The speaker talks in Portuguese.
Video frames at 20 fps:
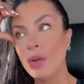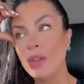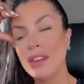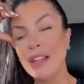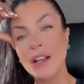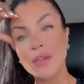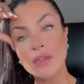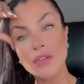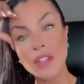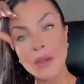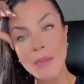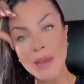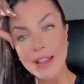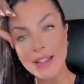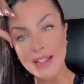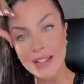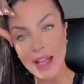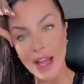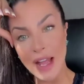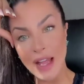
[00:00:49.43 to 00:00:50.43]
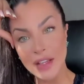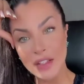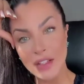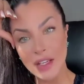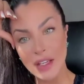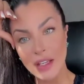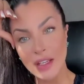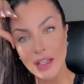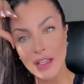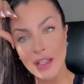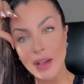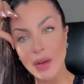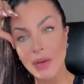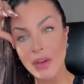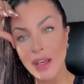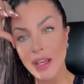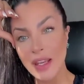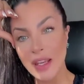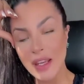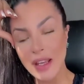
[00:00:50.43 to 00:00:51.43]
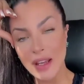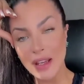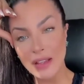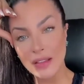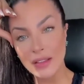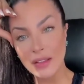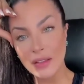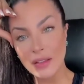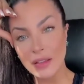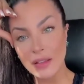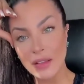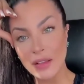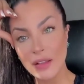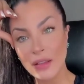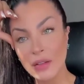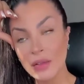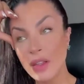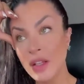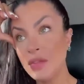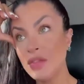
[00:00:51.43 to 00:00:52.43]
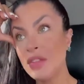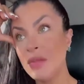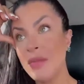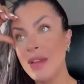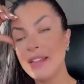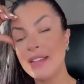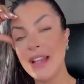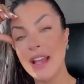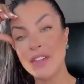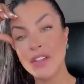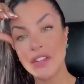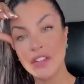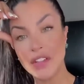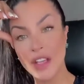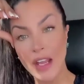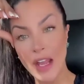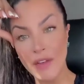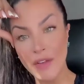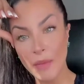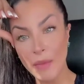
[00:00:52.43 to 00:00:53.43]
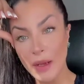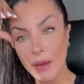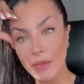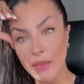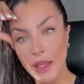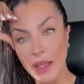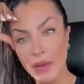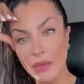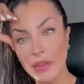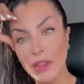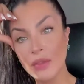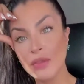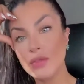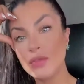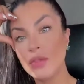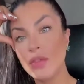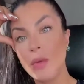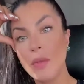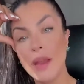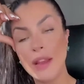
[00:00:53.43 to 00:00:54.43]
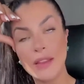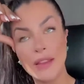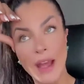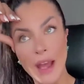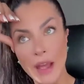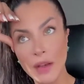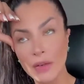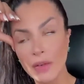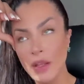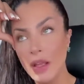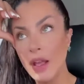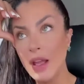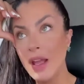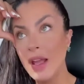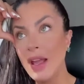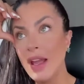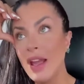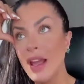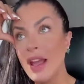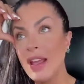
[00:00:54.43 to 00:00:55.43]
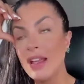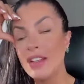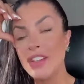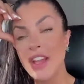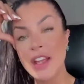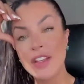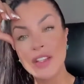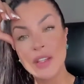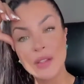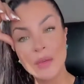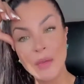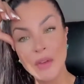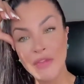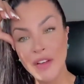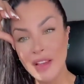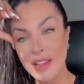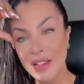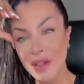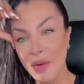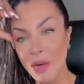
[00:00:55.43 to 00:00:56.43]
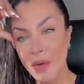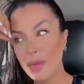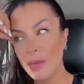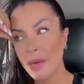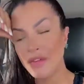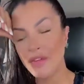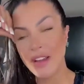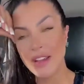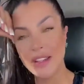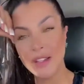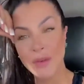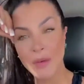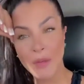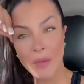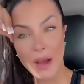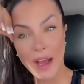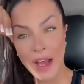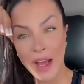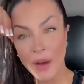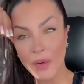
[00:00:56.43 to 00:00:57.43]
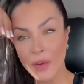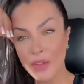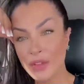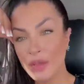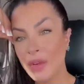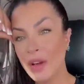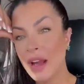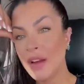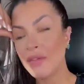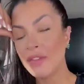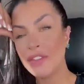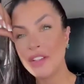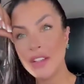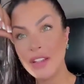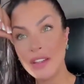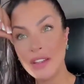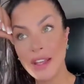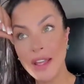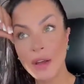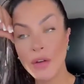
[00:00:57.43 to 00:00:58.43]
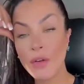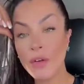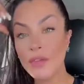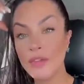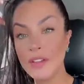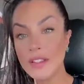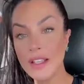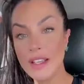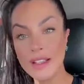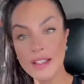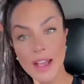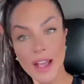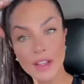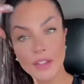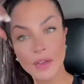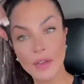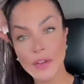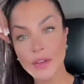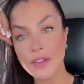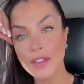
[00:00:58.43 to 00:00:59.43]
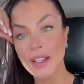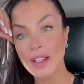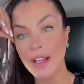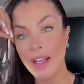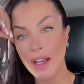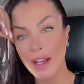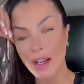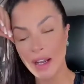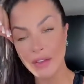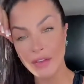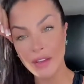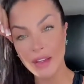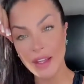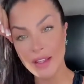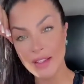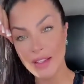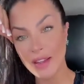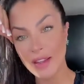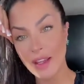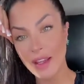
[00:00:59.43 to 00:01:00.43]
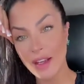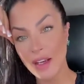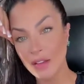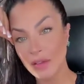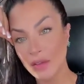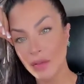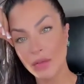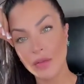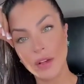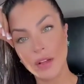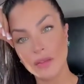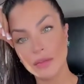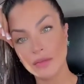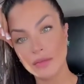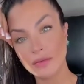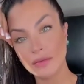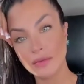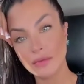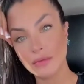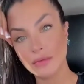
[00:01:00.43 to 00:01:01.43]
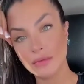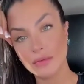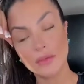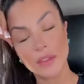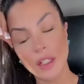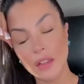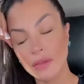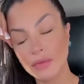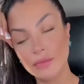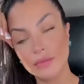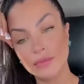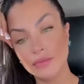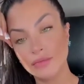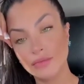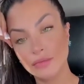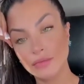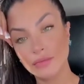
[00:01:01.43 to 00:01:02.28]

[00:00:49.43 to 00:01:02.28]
O tanto de mensagem que eu lia o tanto de mensagem que chegava para mim, o tanto de comentário. Gente, isso me fazia, um, me fazia um mal, eu chorava o dia inteiro. Ou vocês acham que eu sangrei a gravidez inteira à toa? Não.